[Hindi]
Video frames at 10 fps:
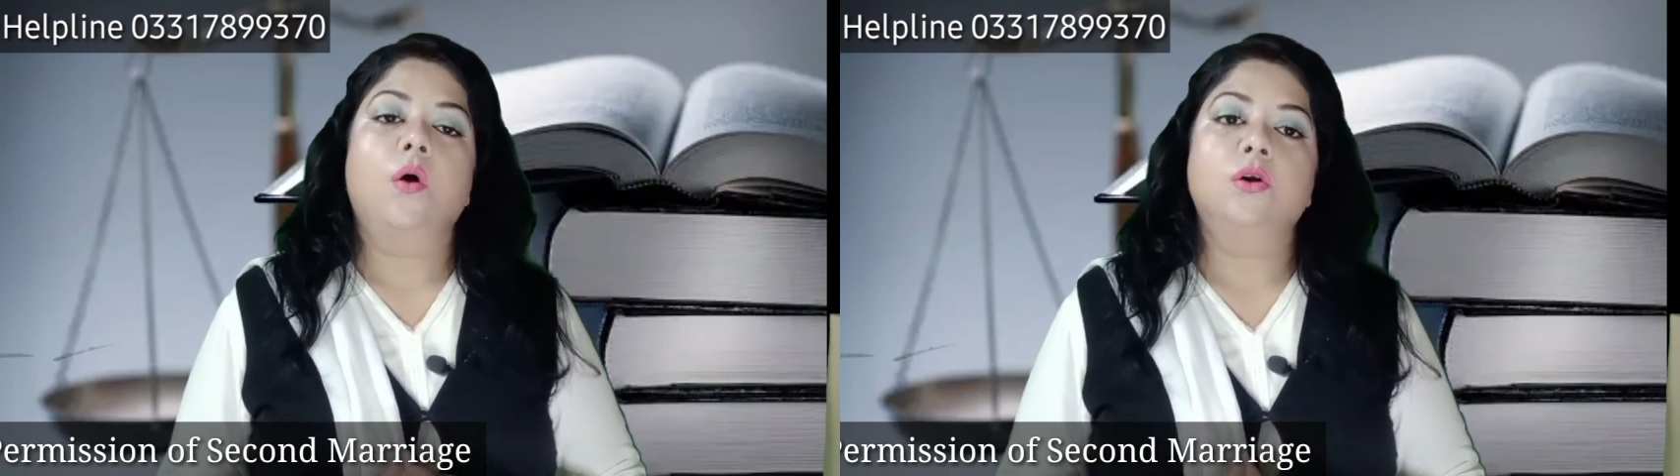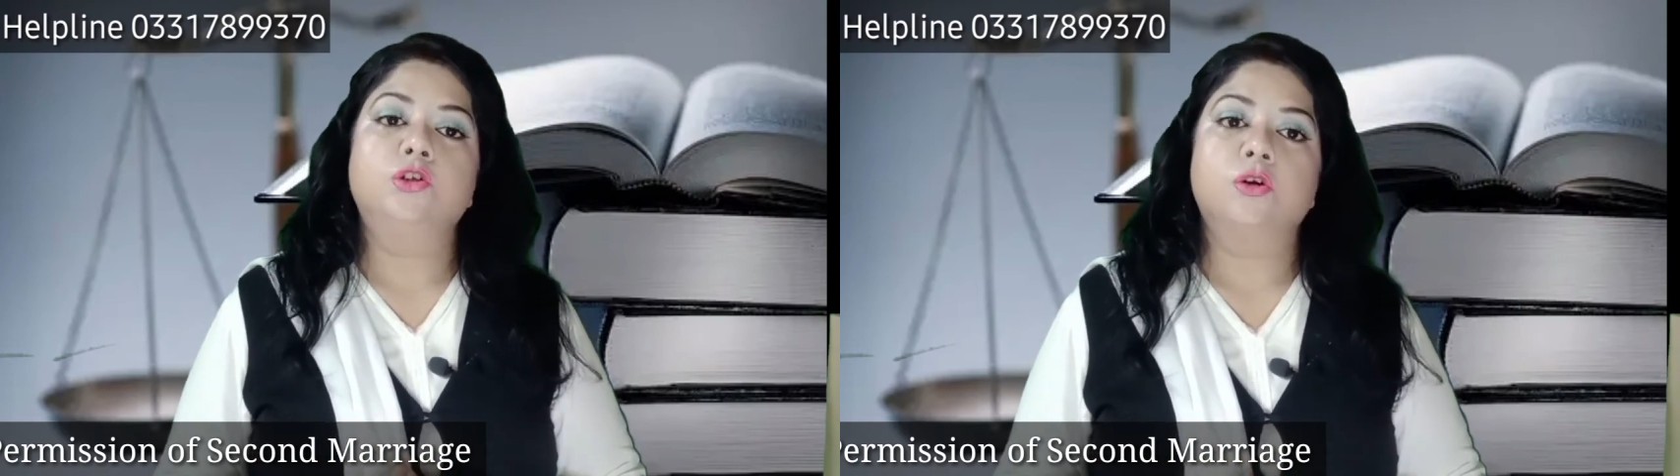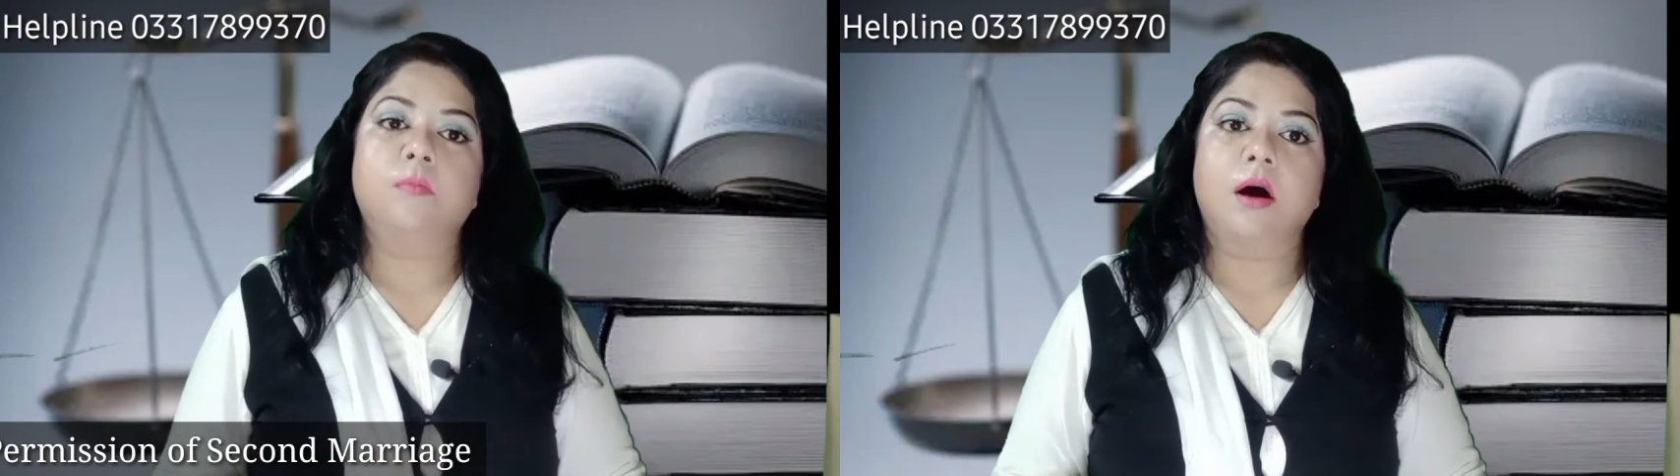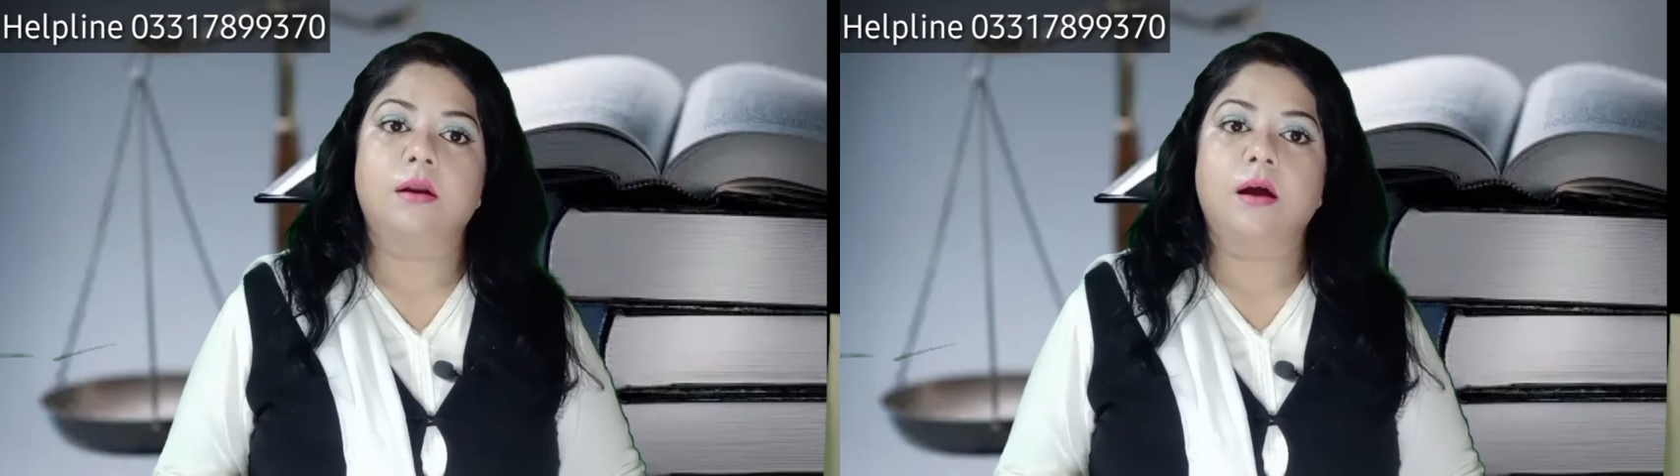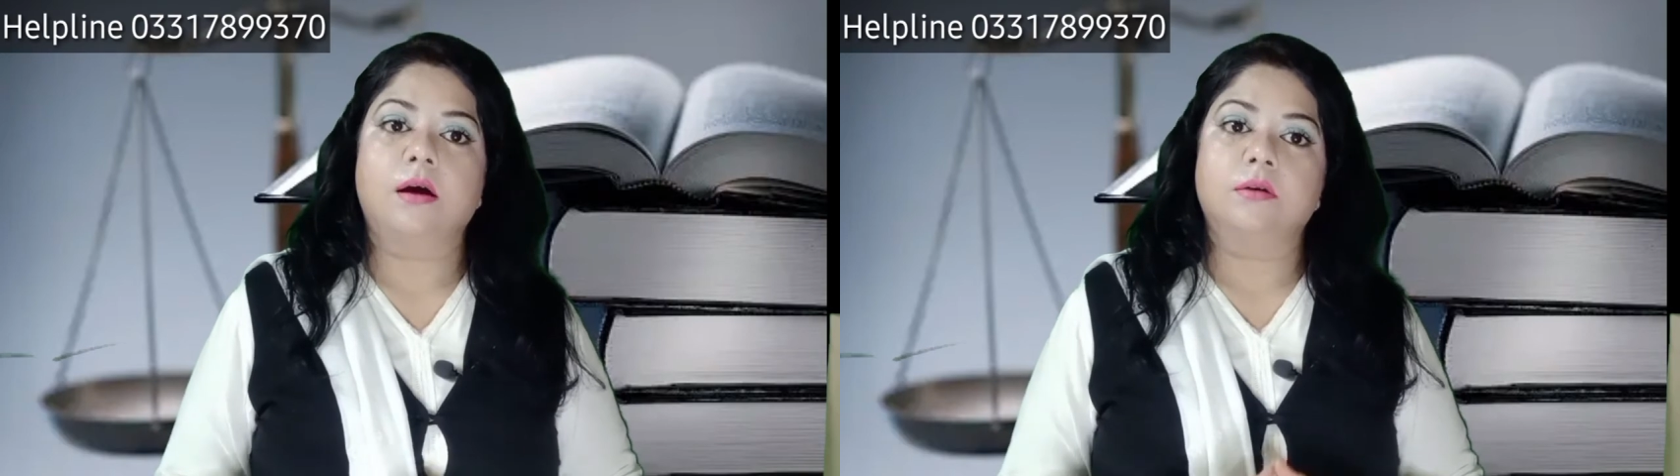और
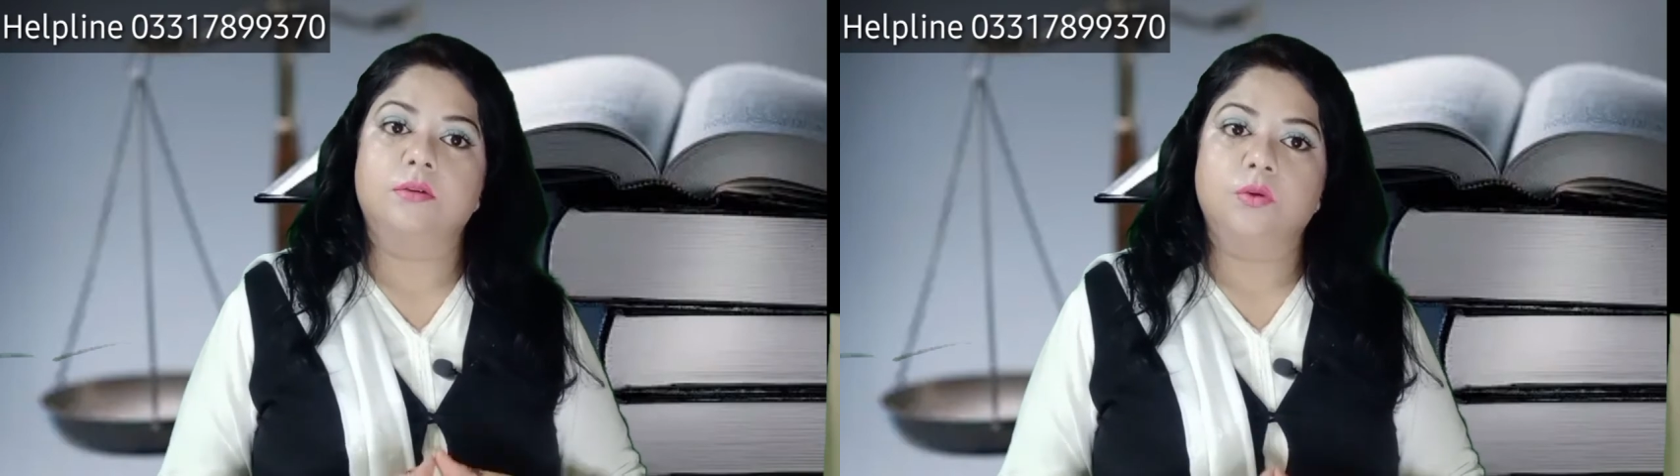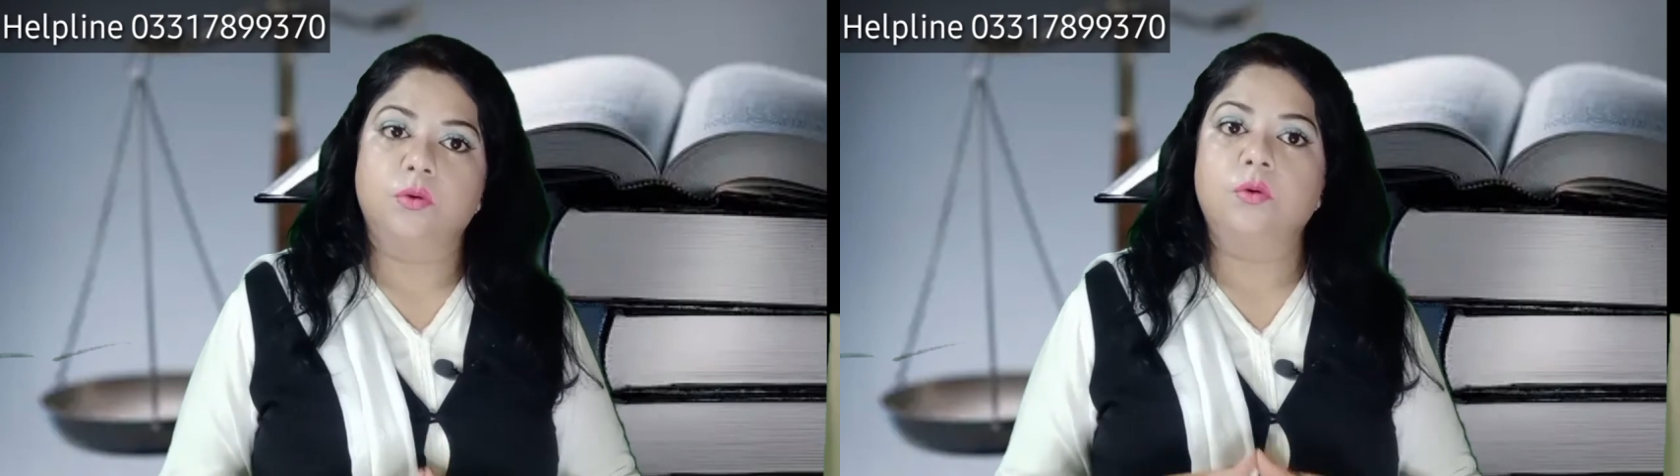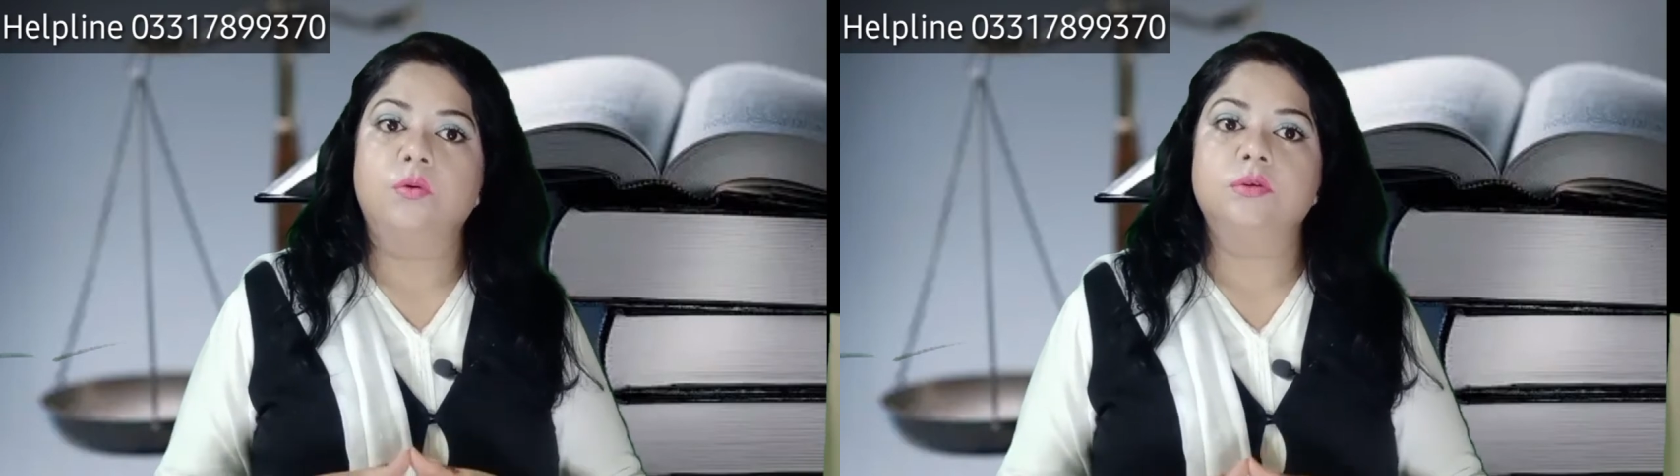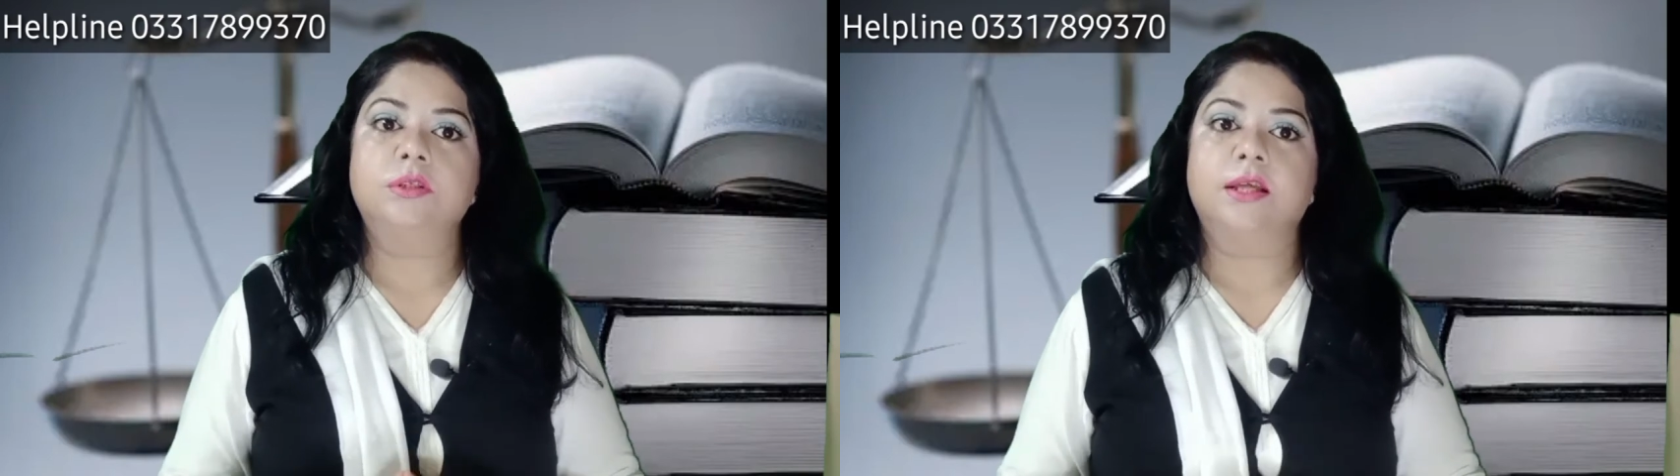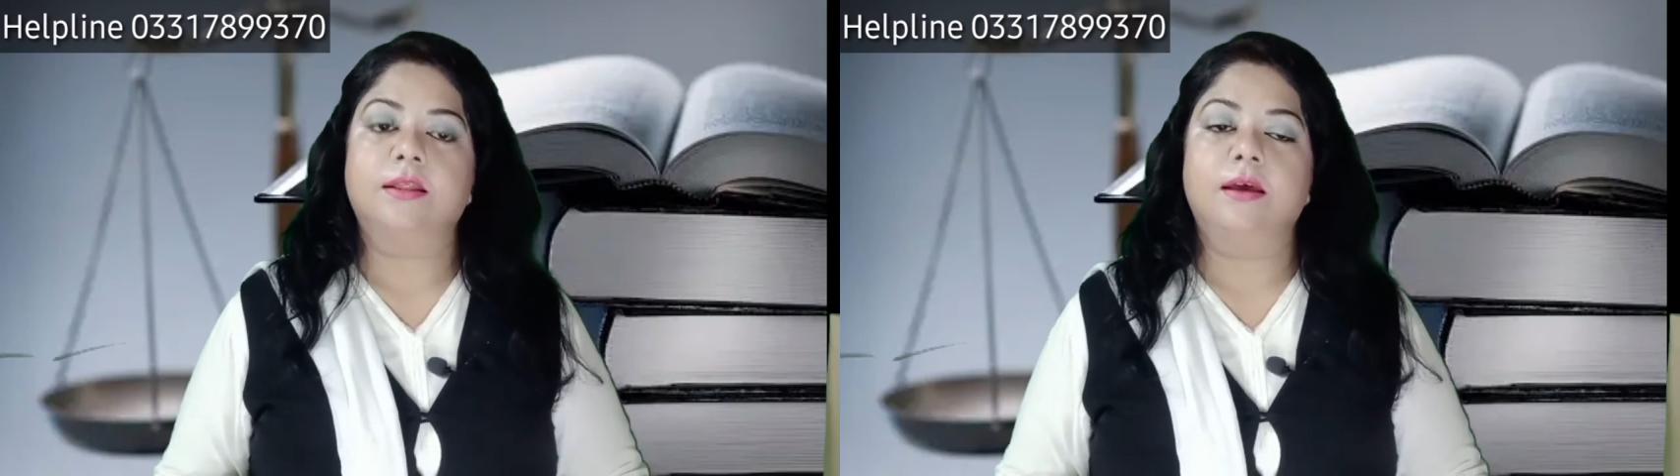जुर्माना दोनों हो
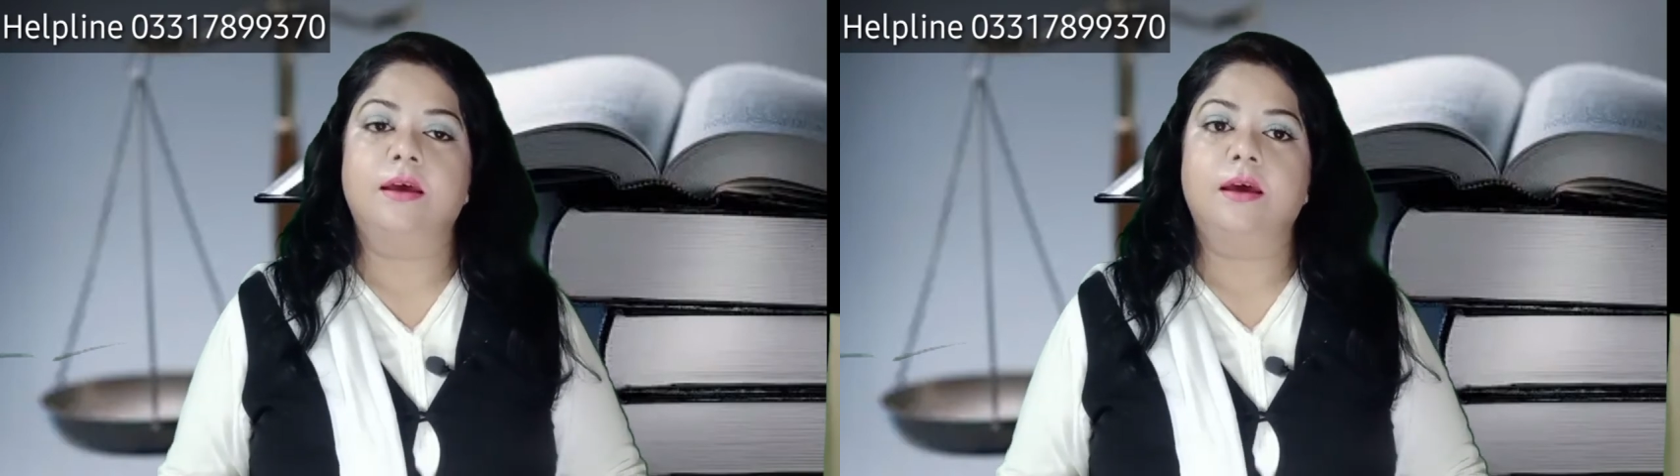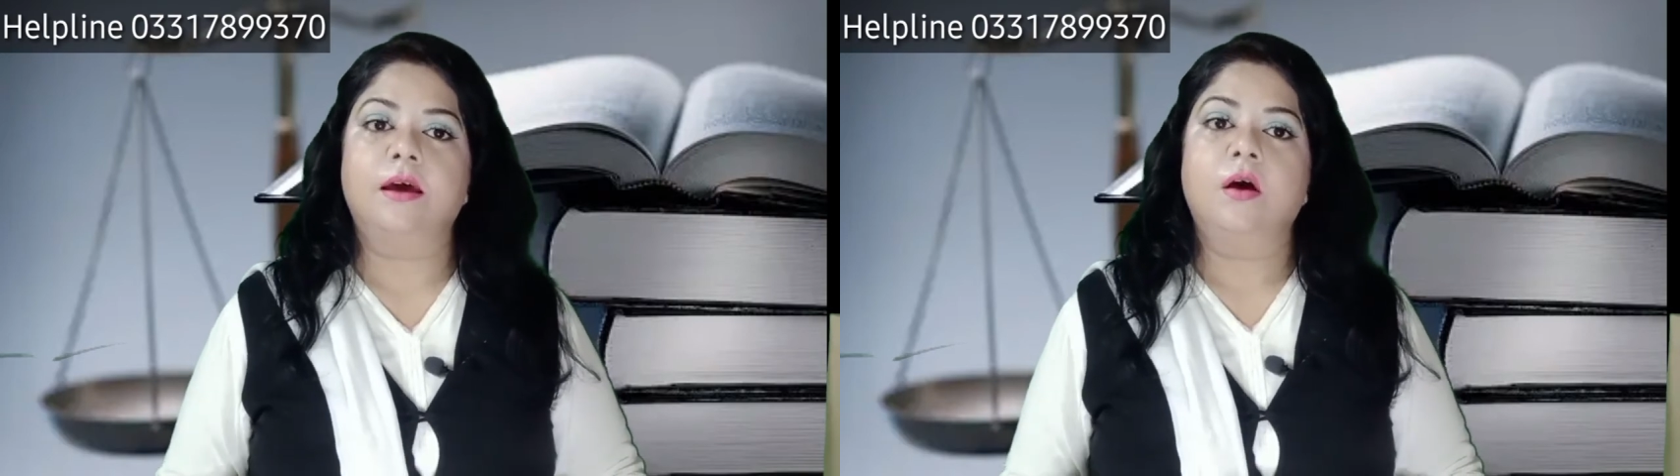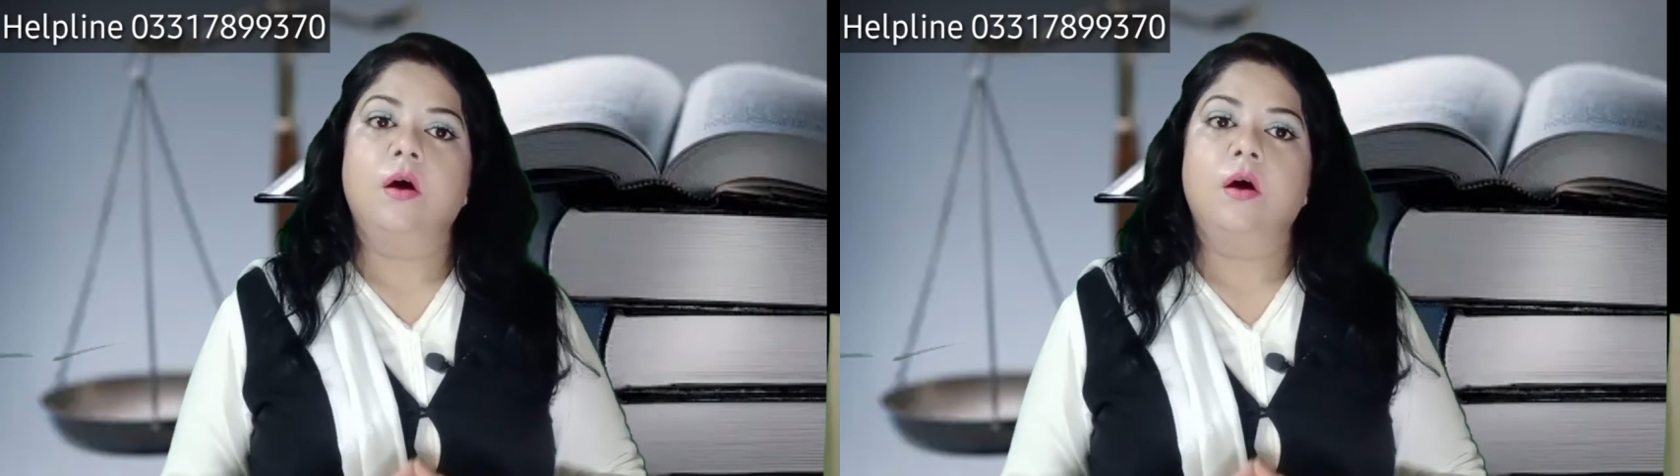सकते हैं